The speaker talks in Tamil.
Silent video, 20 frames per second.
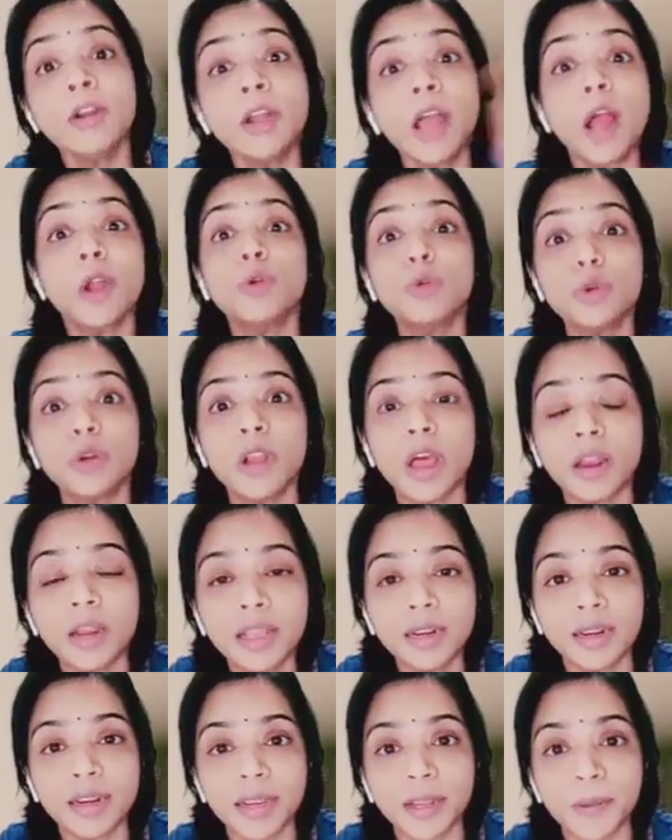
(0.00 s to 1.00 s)
இன்னும் நானூறு
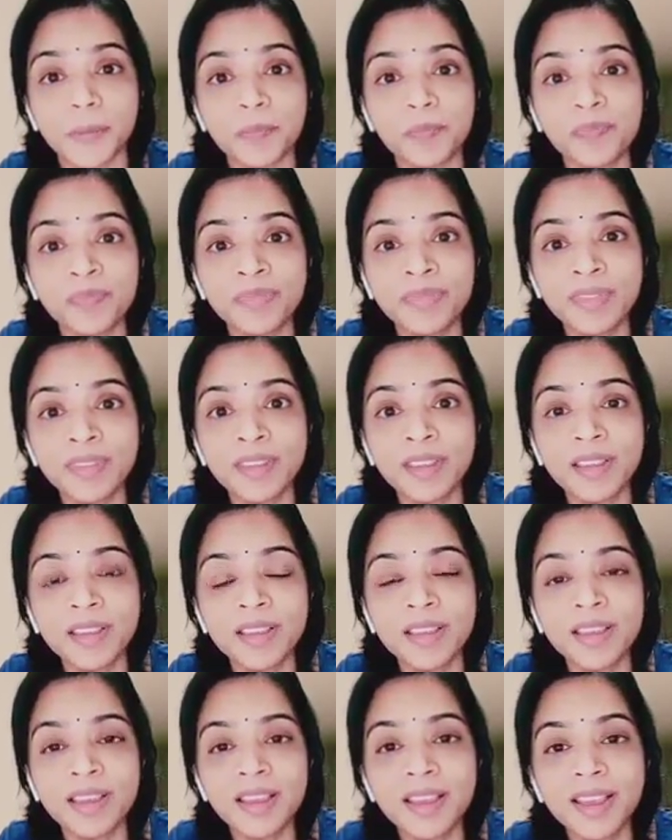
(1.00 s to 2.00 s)
டாலர் இருக்குது
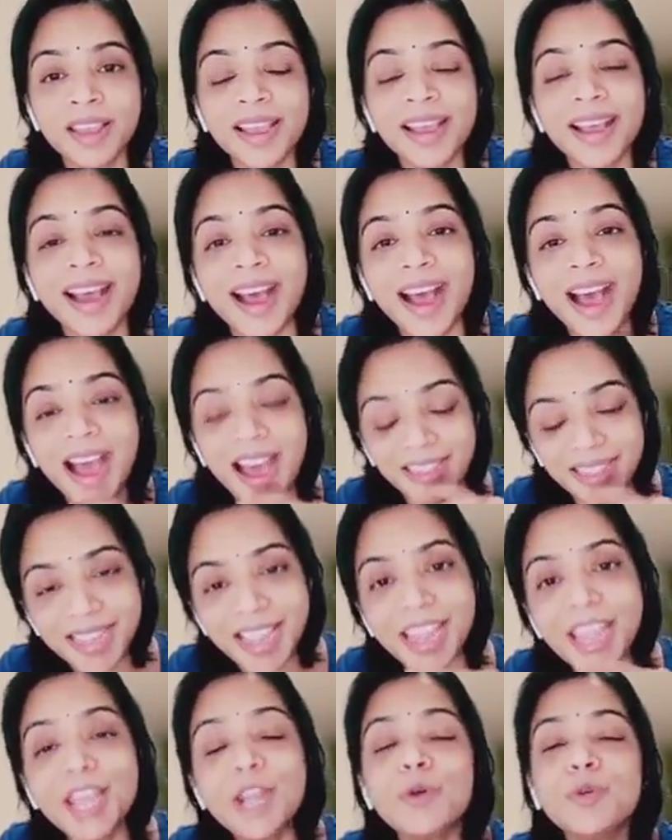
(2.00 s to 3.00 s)

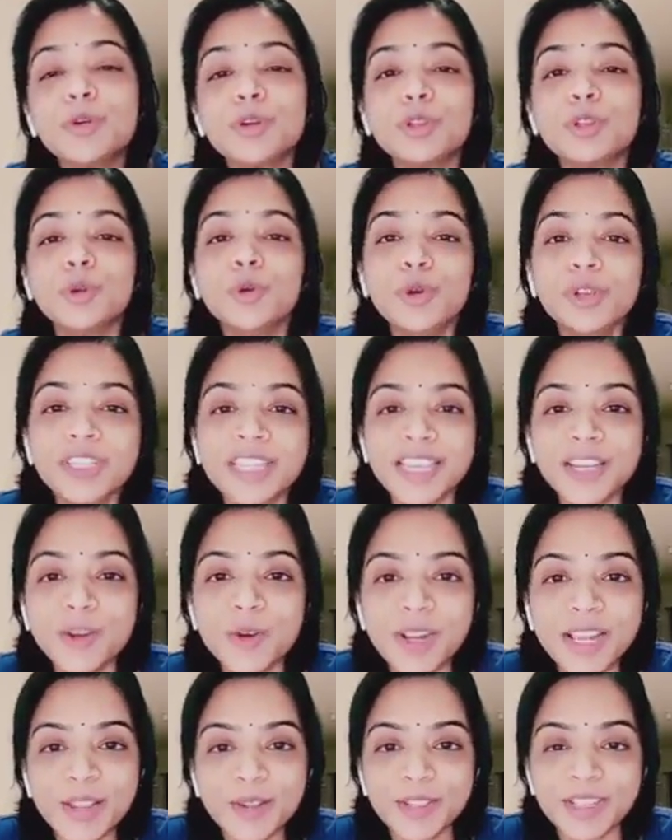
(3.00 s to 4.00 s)
அதுக்கு கீழே ஒரு துண்டு
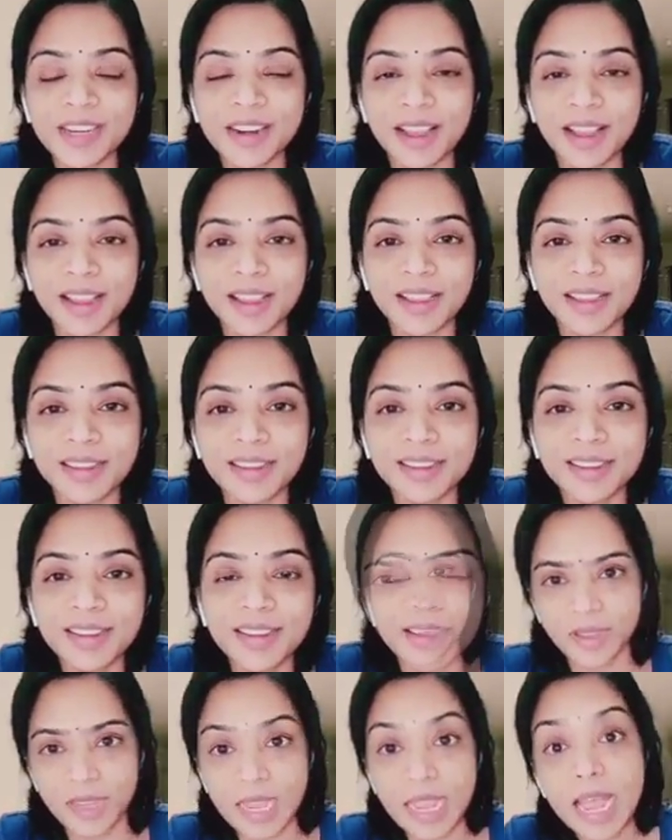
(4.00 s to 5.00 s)
சீட்டும் எழுதி வச்சுருக்காங்க
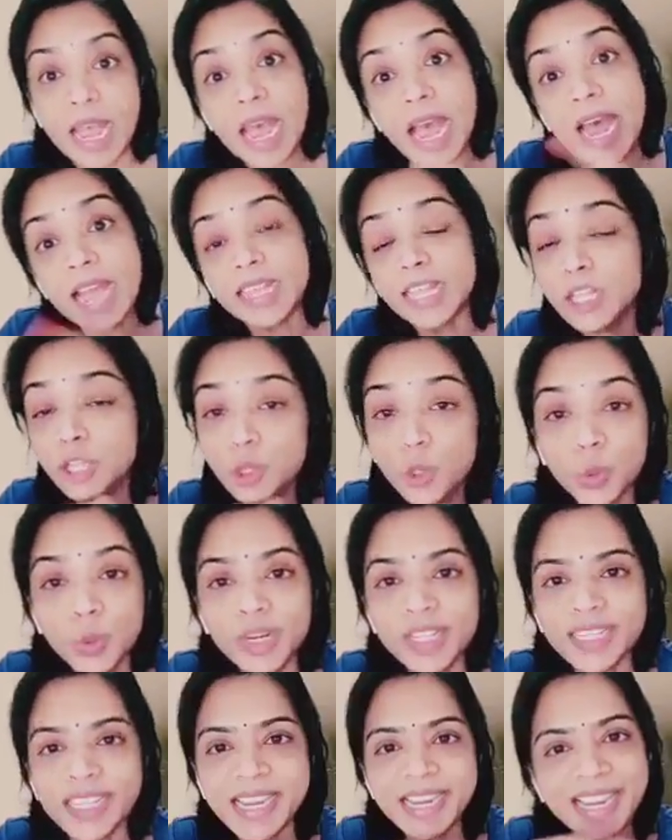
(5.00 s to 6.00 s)
அந்த
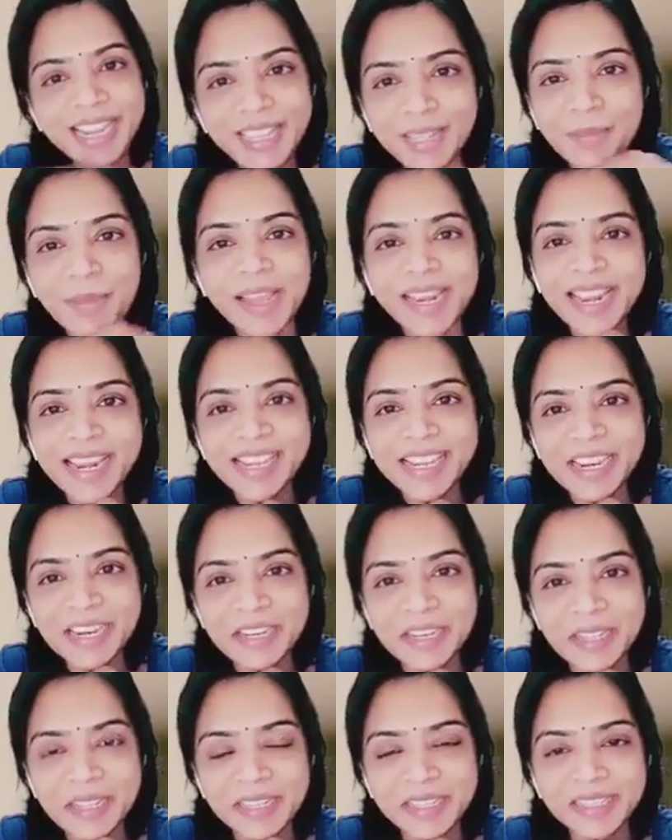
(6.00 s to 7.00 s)
துண்டு சீட்டில் இந்த மாதிரி
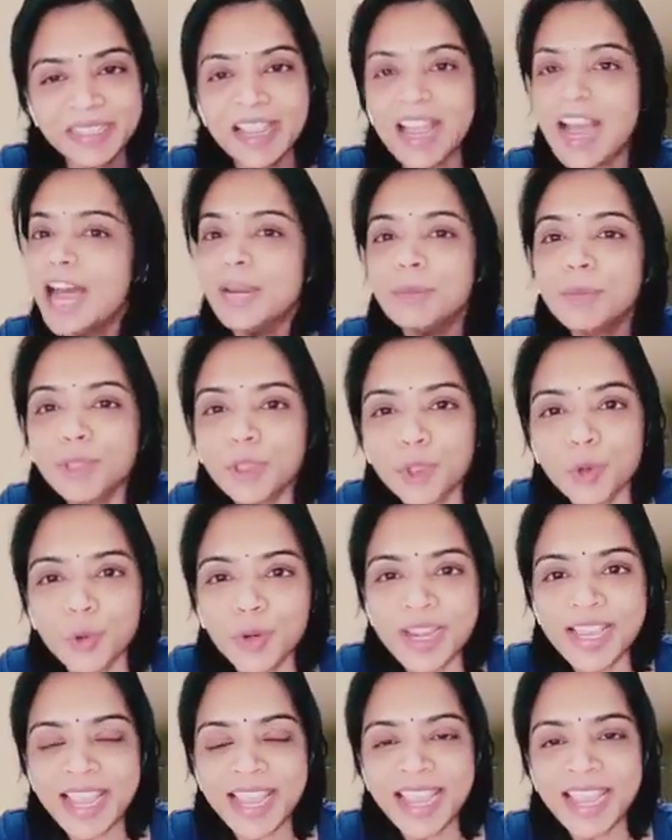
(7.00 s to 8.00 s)
எழுதியிருந்தது அன்பு
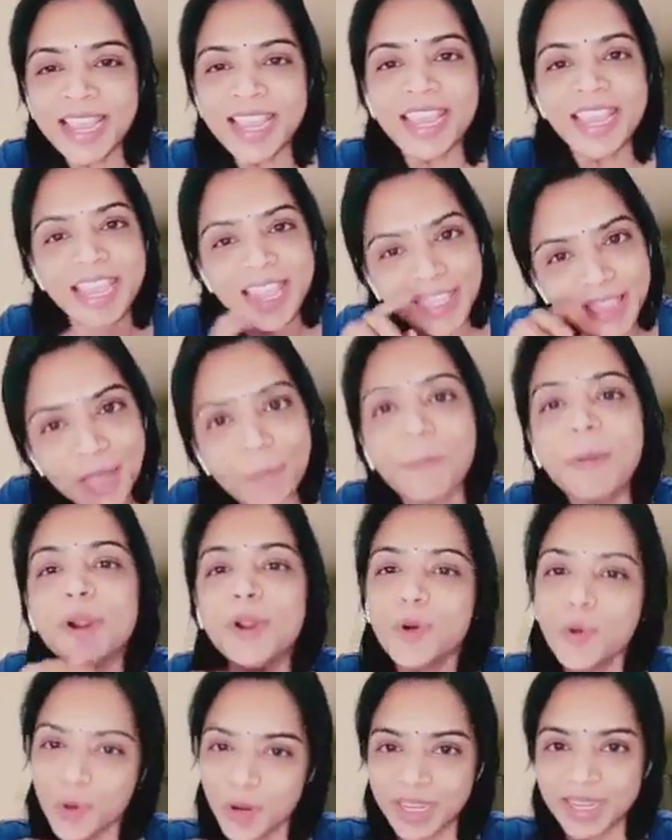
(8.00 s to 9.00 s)
தோழியே இந்த
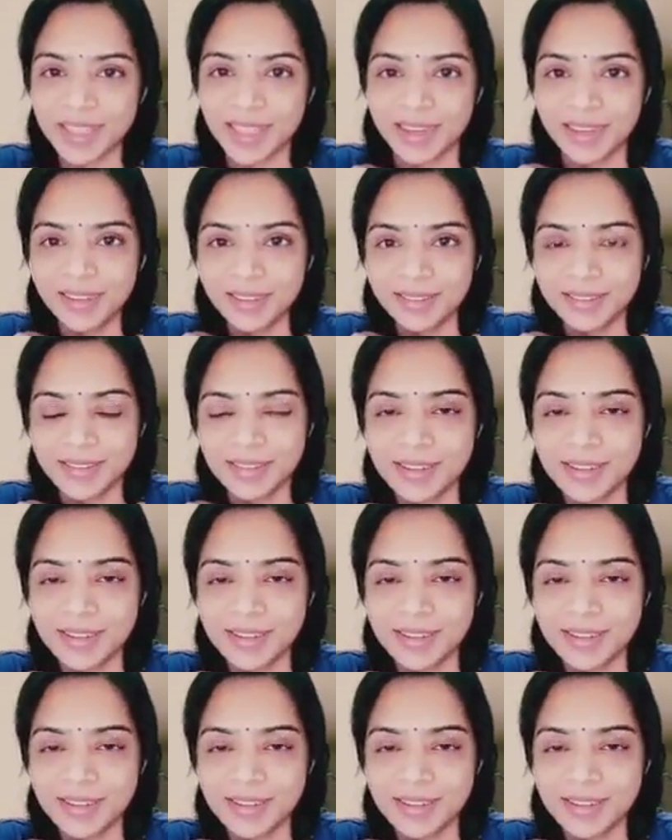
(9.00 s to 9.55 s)
பணம் உனக்கு தான்